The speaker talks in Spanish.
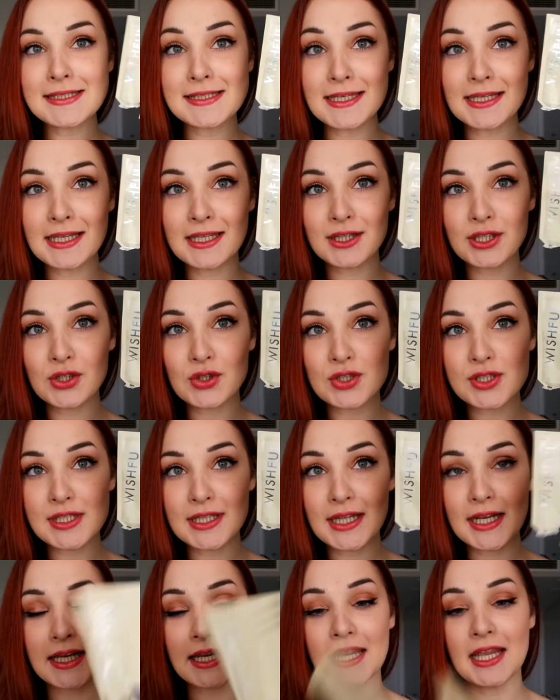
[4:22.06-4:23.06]
siguiente
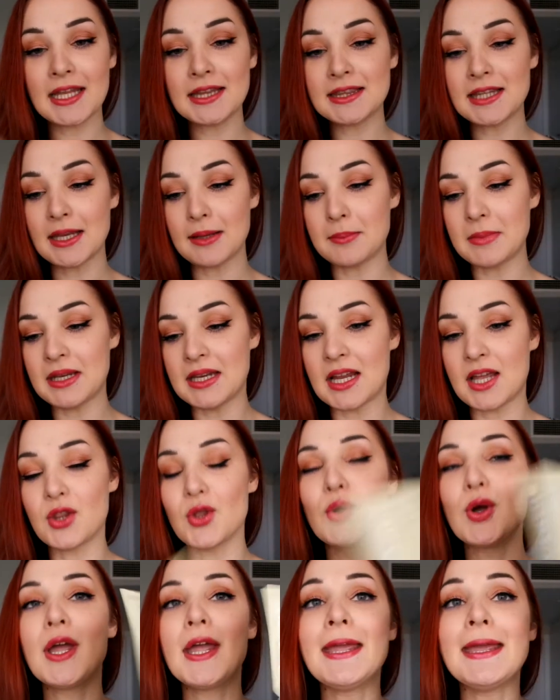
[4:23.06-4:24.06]
cosita que he
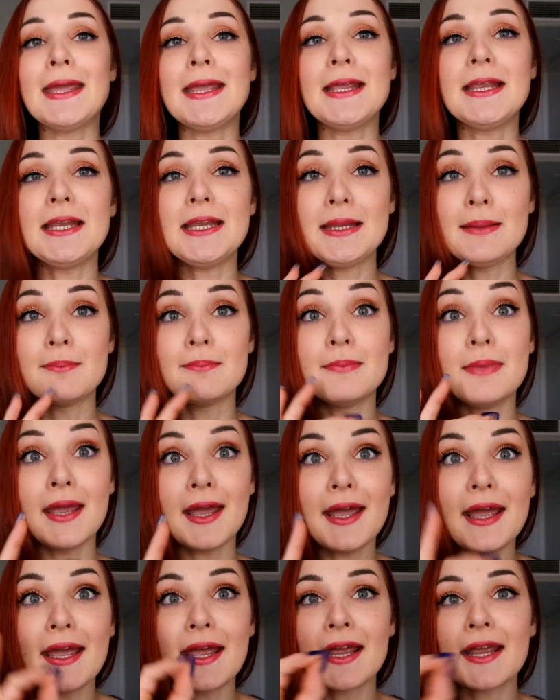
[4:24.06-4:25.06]
terminado y
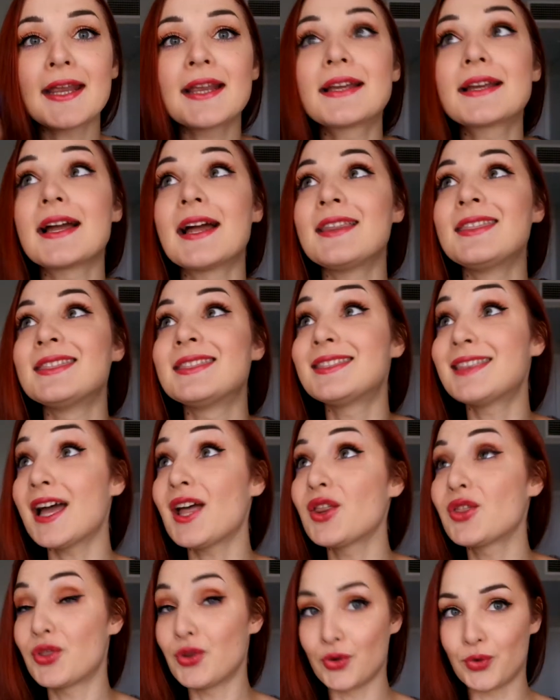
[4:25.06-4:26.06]
me ha
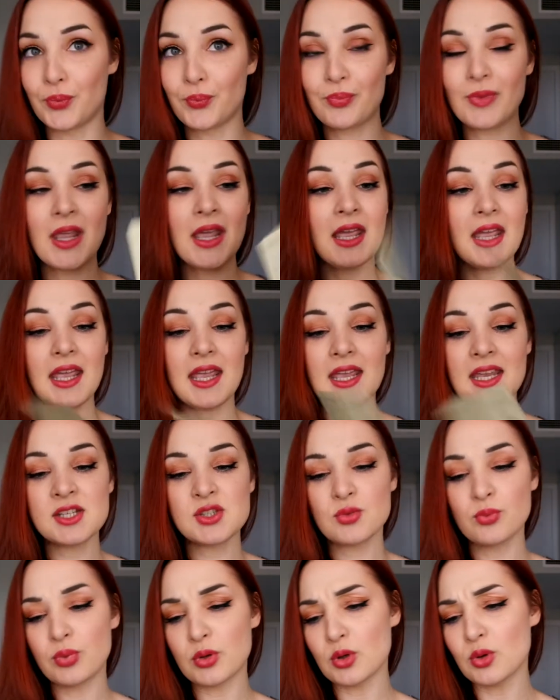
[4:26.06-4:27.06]
encantado.
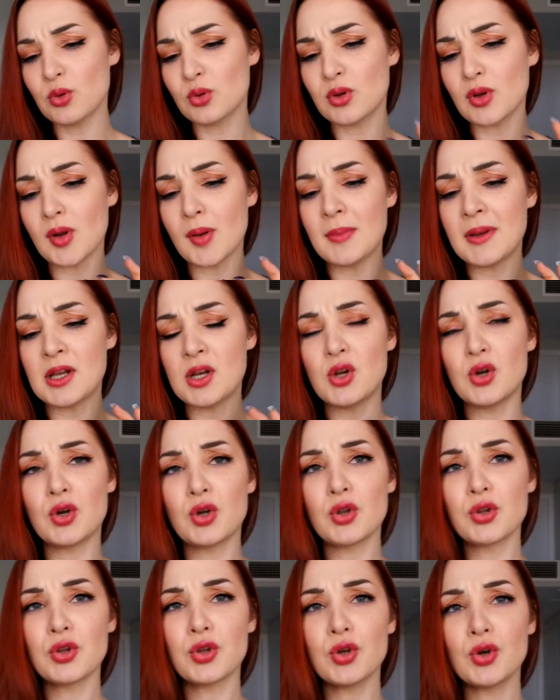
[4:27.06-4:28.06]
Es un producto que me
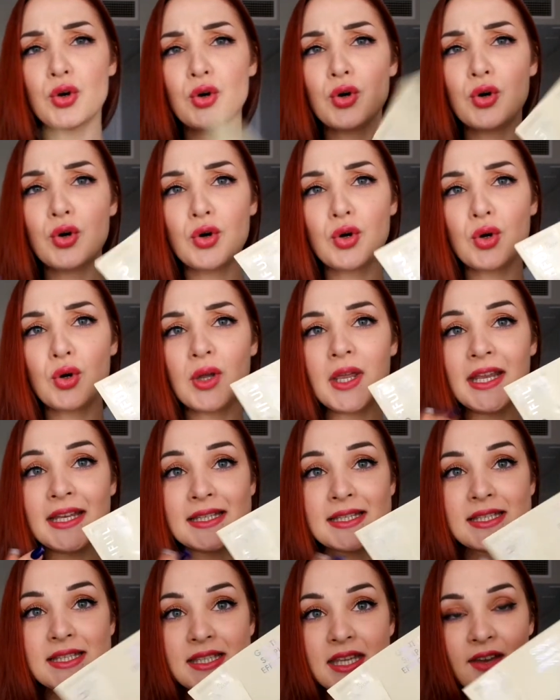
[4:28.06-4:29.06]
lo dio
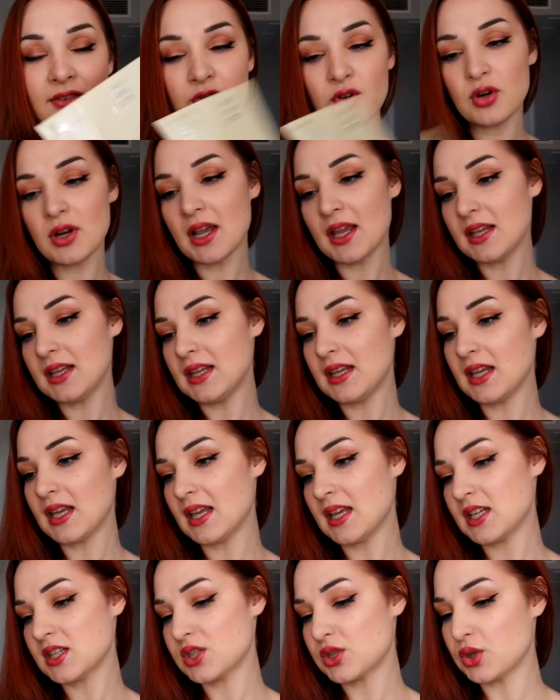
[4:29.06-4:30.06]
en Sephora y
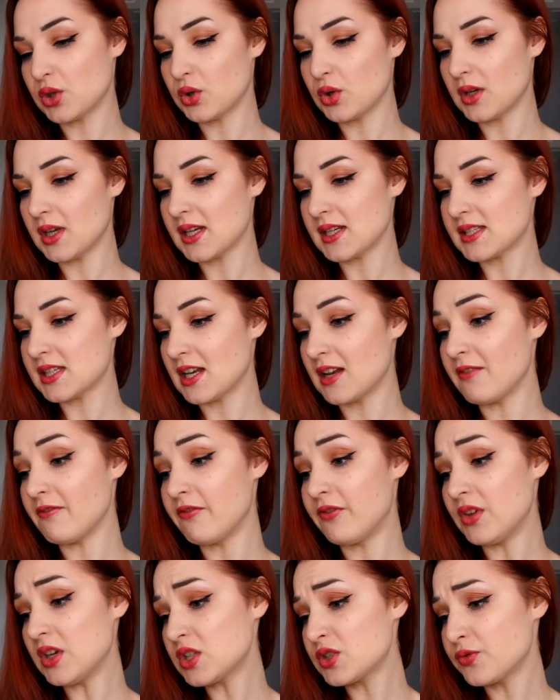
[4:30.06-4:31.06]
esto es el
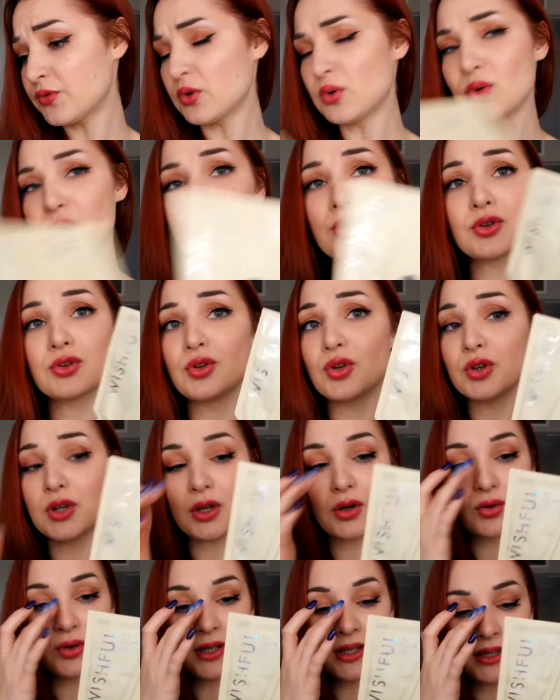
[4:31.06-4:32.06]
Wishful, no
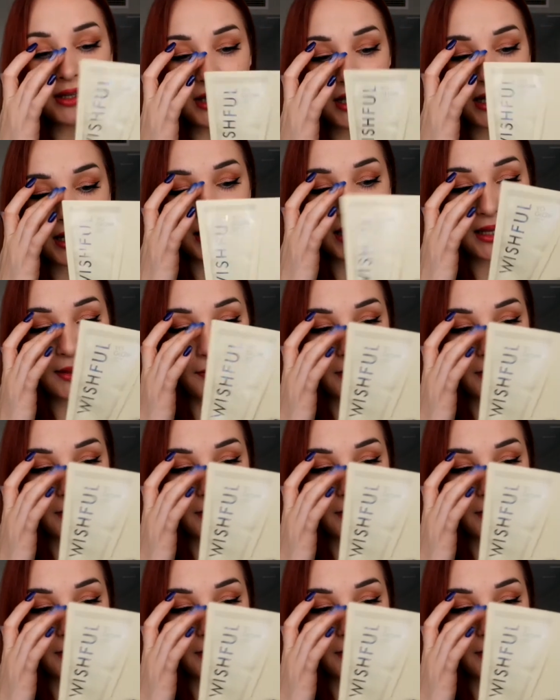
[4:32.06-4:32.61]
tengo ni idea qué